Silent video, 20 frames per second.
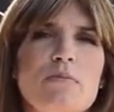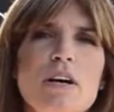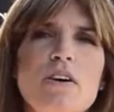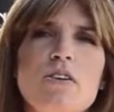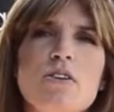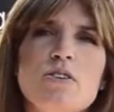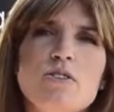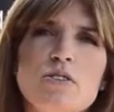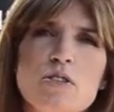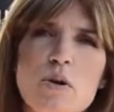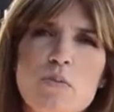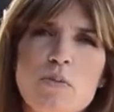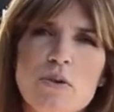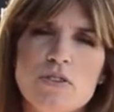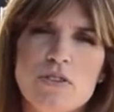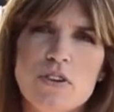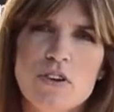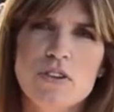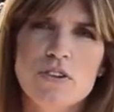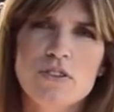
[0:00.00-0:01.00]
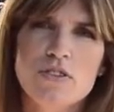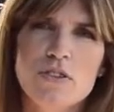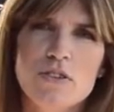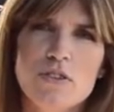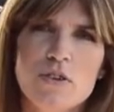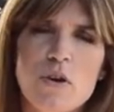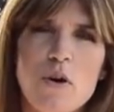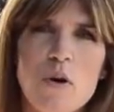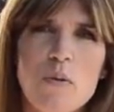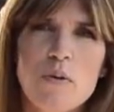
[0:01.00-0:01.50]
más conocido por todos
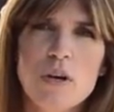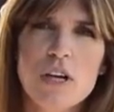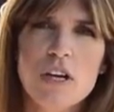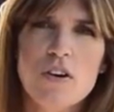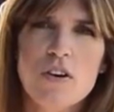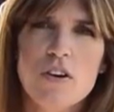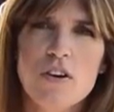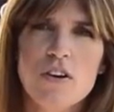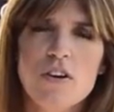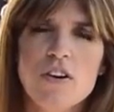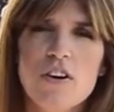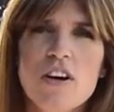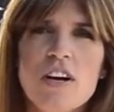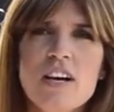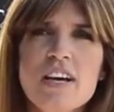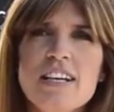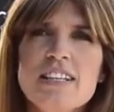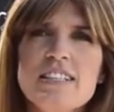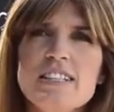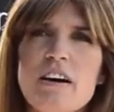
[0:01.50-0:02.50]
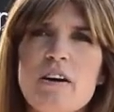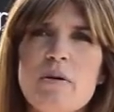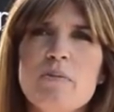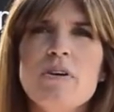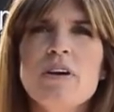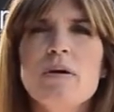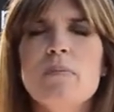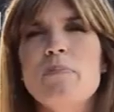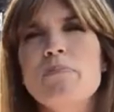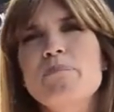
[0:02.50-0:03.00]
nosotros como el Colo.
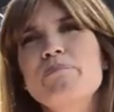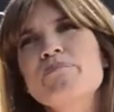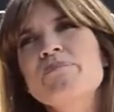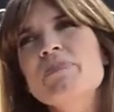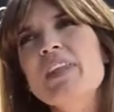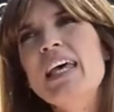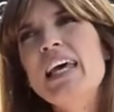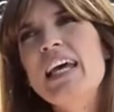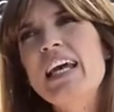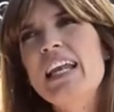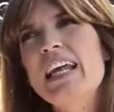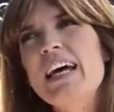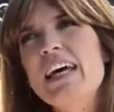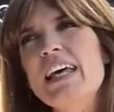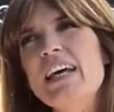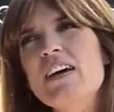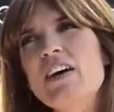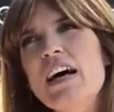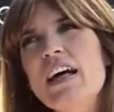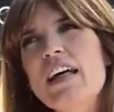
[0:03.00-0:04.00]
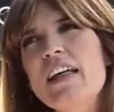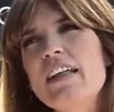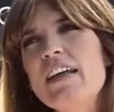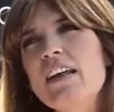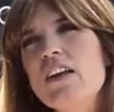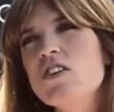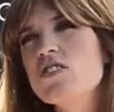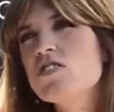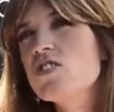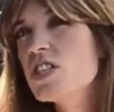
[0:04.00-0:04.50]
Sabemos que en la década
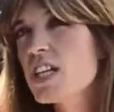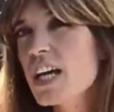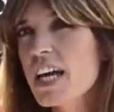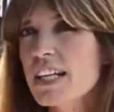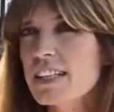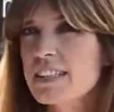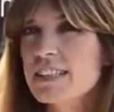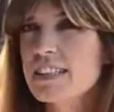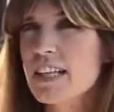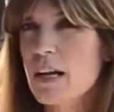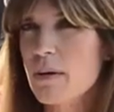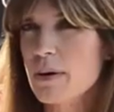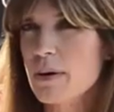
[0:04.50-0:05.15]
del 80,